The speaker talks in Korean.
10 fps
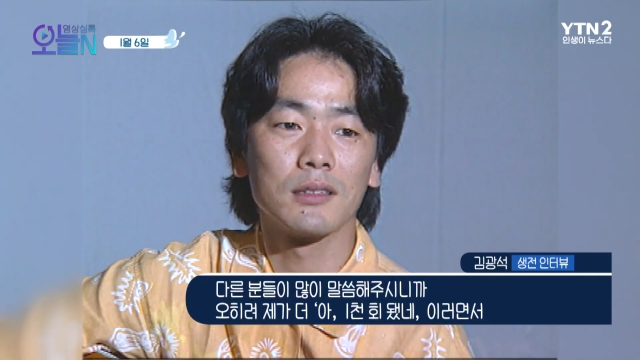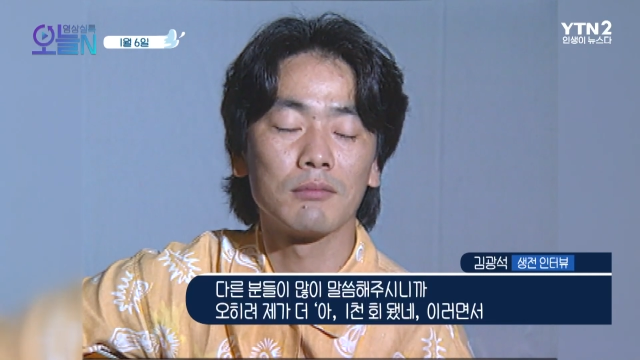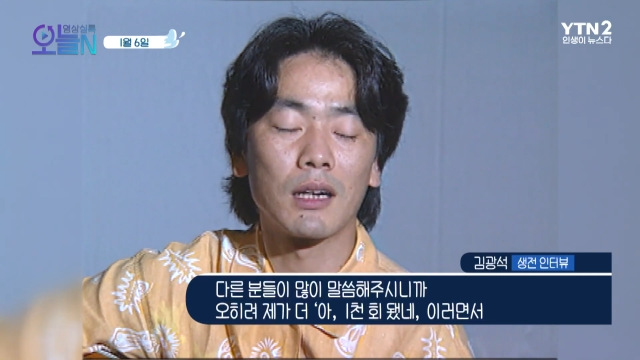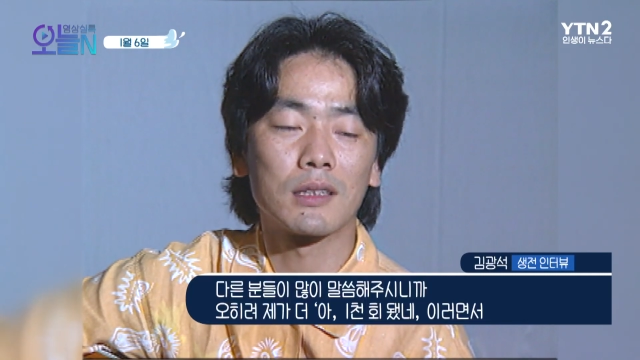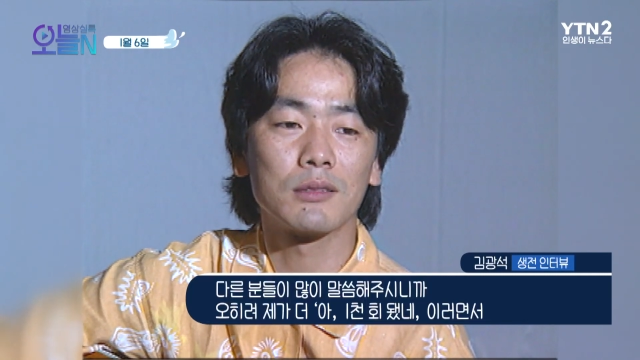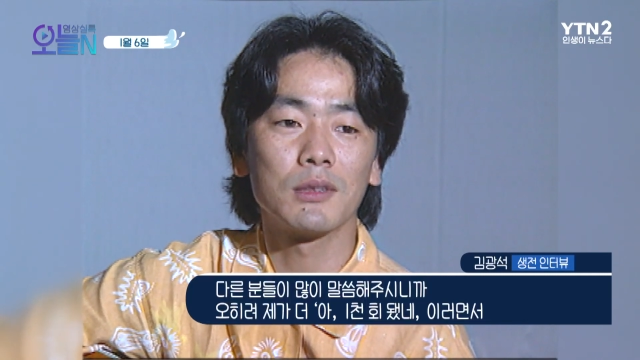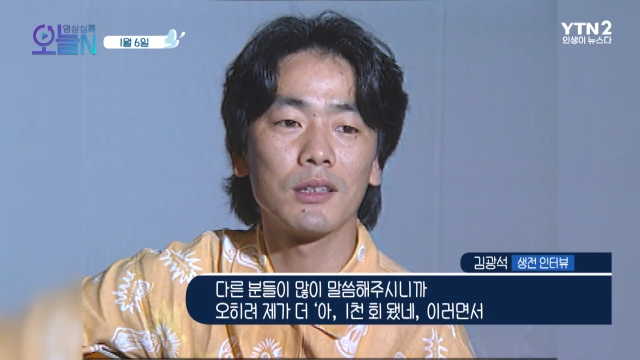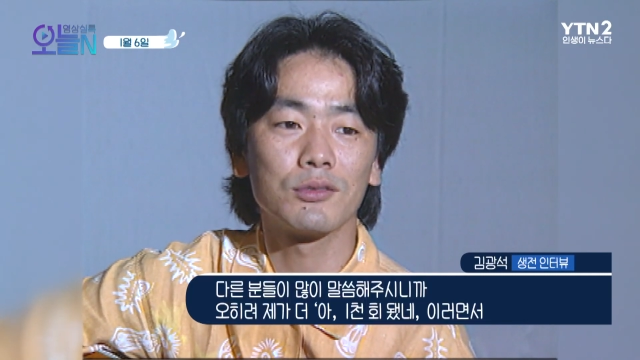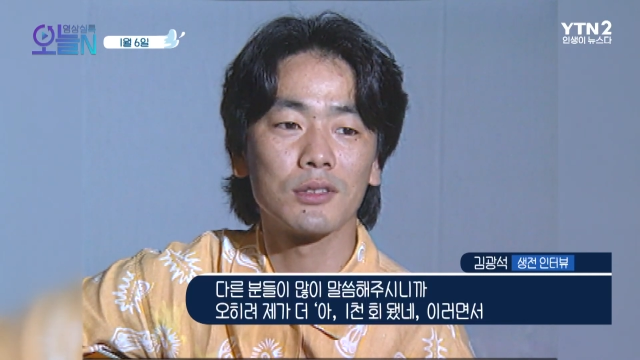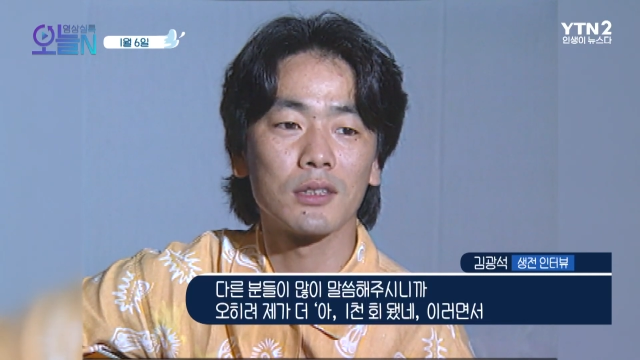말씀을
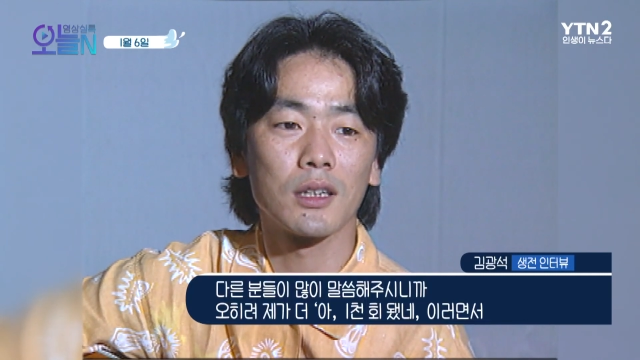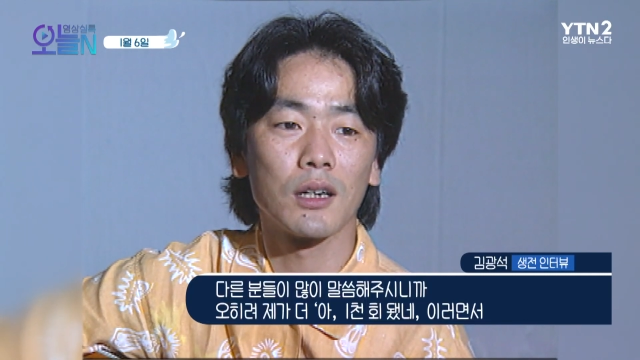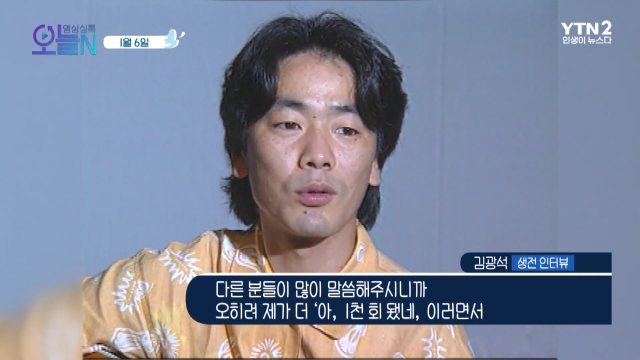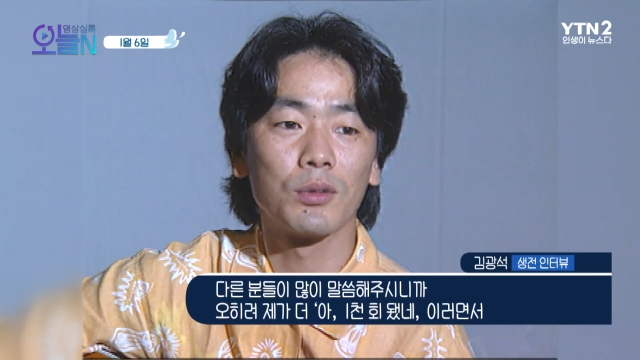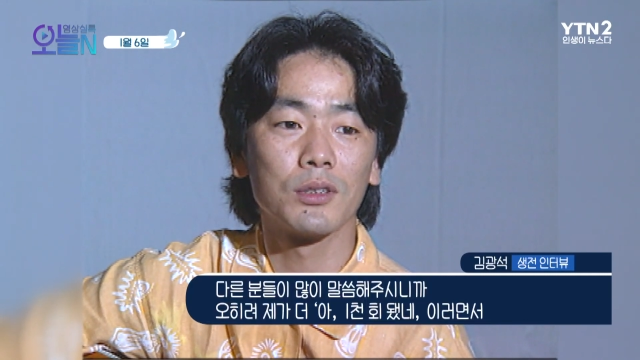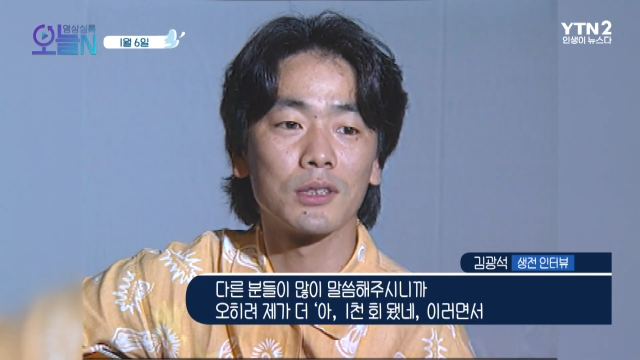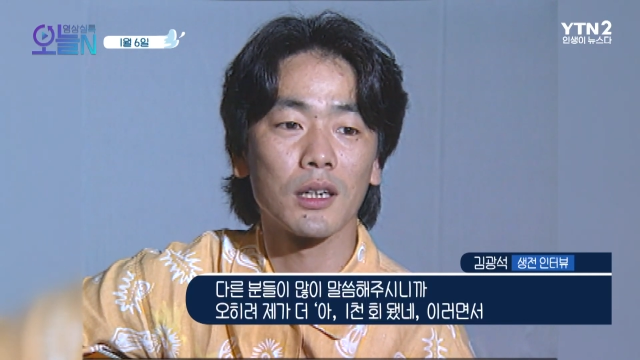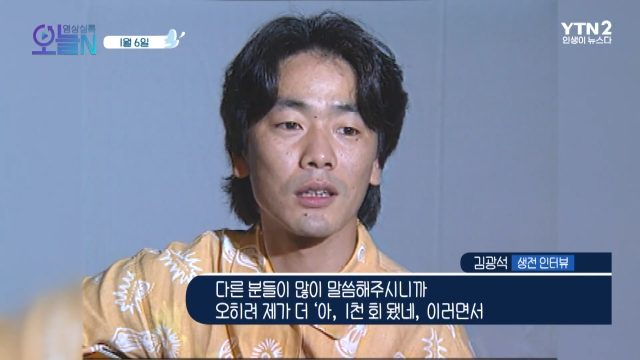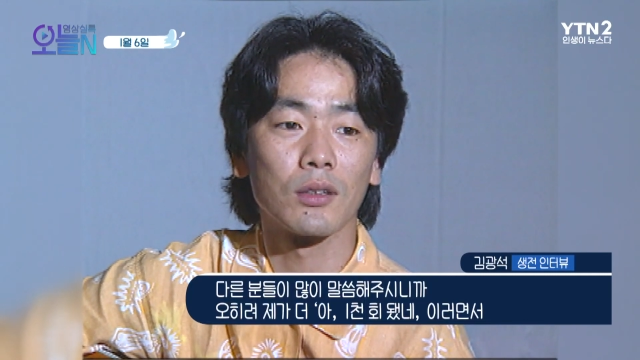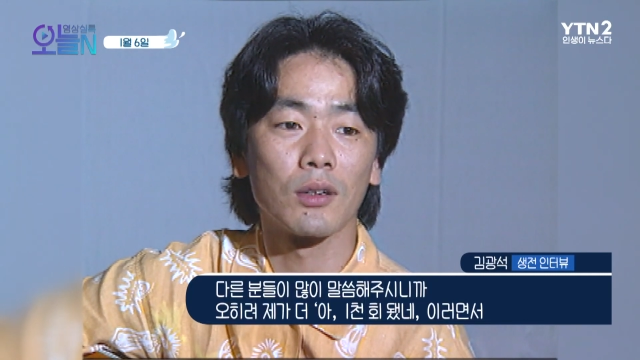해주시니까 오히려
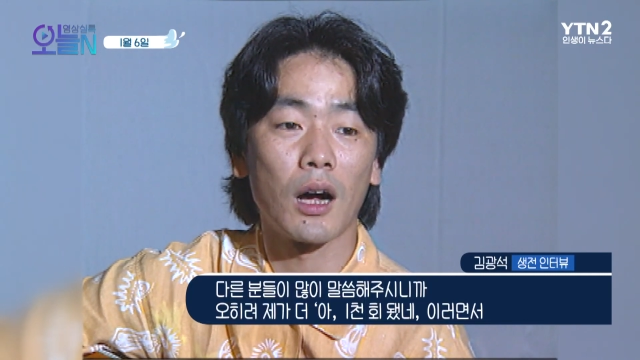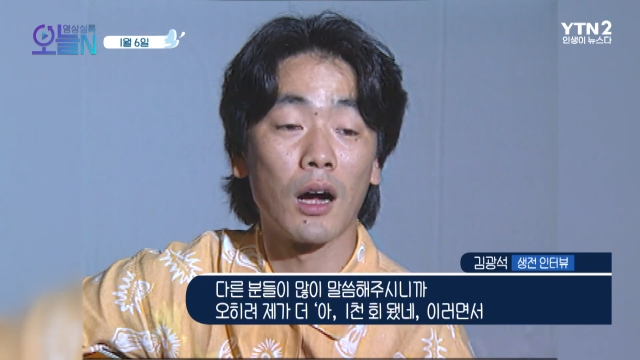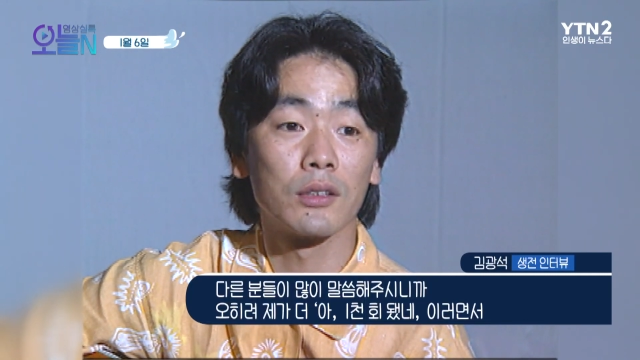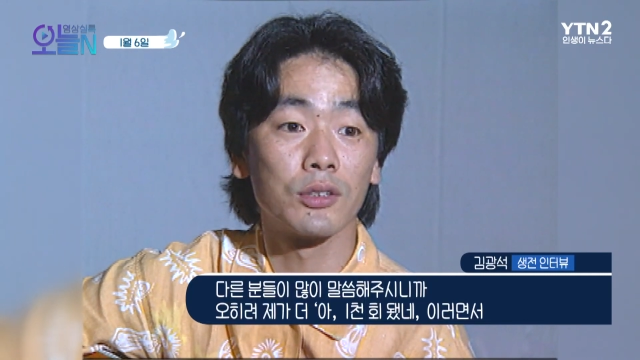제가 더아